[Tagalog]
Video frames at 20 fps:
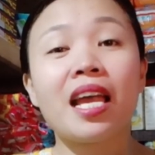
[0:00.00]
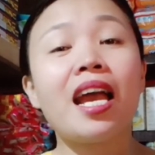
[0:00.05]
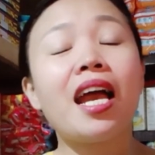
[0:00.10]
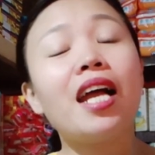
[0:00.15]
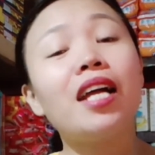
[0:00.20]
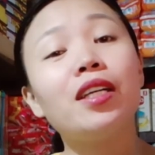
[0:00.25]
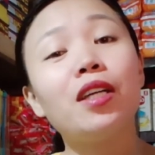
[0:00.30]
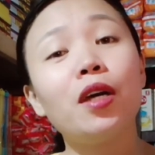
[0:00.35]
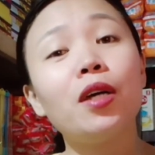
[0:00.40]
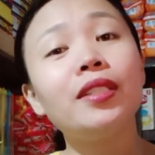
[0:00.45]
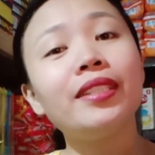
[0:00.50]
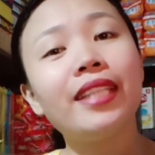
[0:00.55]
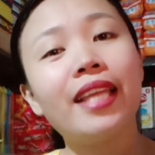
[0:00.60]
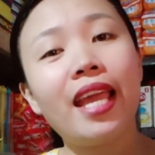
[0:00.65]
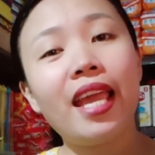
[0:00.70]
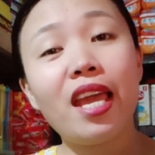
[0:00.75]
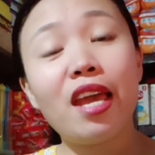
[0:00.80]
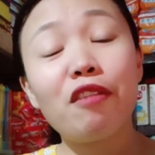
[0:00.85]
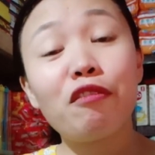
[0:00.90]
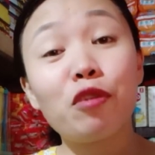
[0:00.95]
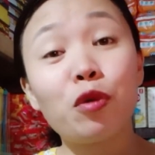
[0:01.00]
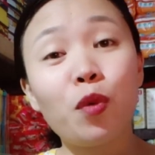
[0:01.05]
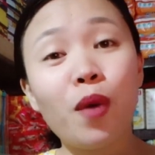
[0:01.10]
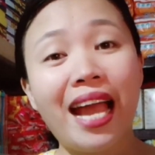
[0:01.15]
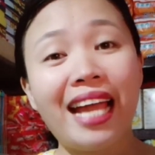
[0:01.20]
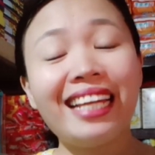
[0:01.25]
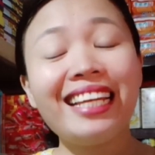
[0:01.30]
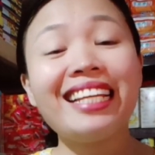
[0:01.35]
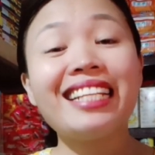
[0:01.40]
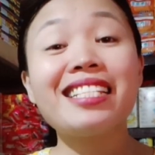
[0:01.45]
Good day
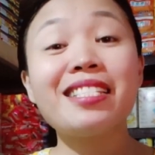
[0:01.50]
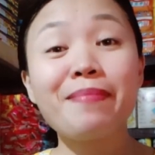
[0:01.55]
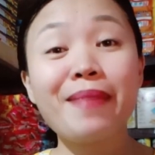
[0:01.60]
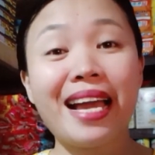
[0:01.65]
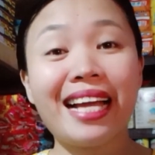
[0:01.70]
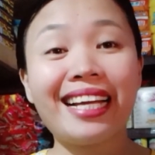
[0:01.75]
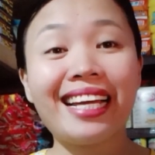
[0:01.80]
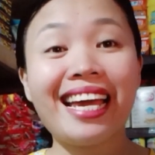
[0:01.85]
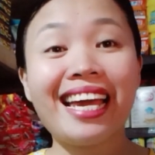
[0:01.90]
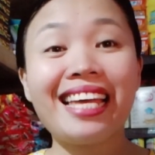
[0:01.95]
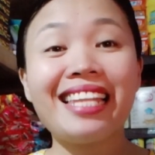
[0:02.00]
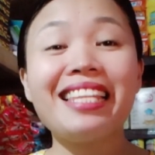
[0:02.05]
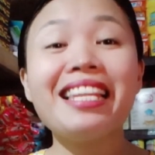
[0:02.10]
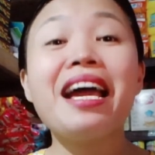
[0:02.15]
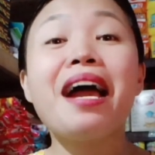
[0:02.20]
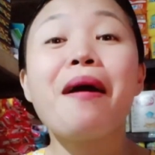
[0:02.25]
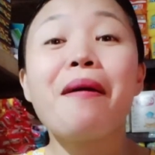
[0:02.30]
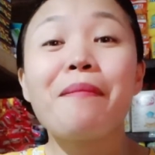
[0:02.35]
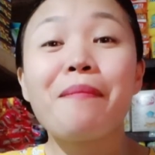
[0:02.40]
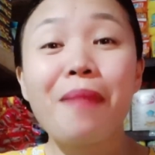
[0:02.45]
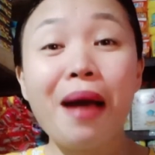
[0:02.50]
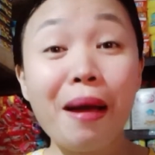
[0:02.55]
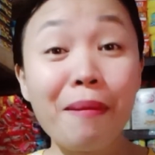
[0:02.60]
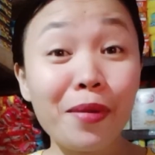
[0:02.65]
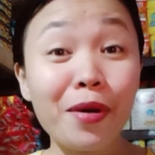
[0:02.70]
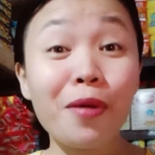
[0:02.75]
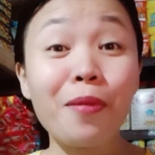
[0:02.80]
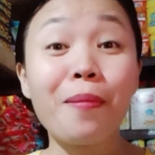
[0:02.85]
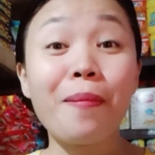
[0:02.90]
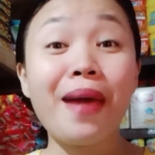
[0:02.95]
everyone! It's me again, Ma'am
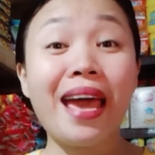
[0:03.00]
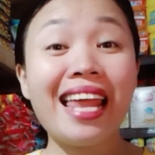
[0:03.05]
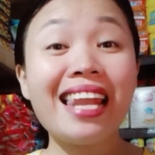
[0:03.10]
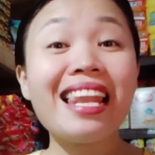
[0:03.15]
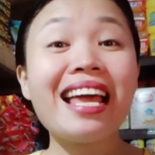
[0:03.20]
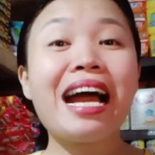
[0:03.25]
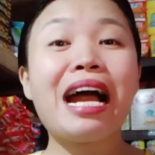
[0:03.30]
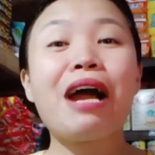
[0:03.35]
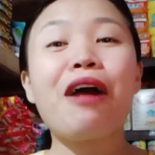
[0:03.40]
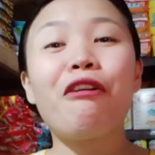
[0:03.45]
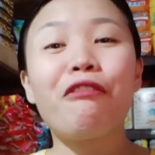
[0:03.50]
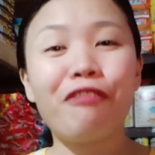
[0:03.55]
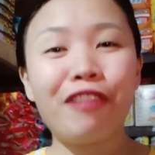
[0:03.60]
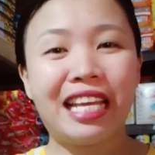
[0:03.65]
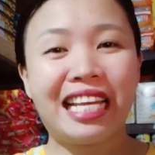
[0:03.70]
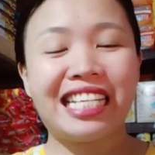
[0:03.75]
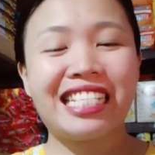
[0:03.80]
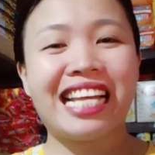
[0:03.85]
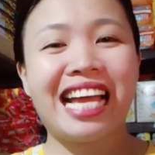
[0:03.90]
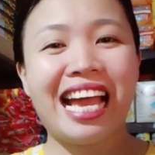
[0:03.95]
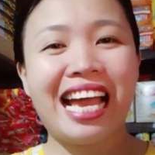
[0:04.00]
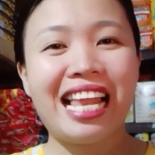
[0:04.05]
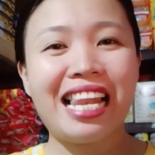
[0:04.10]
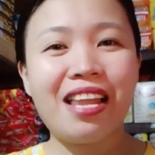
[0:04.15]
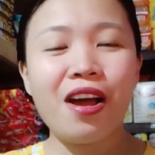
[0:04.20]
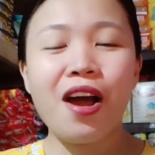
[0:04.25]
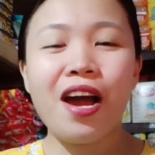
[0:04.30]
Romela Official.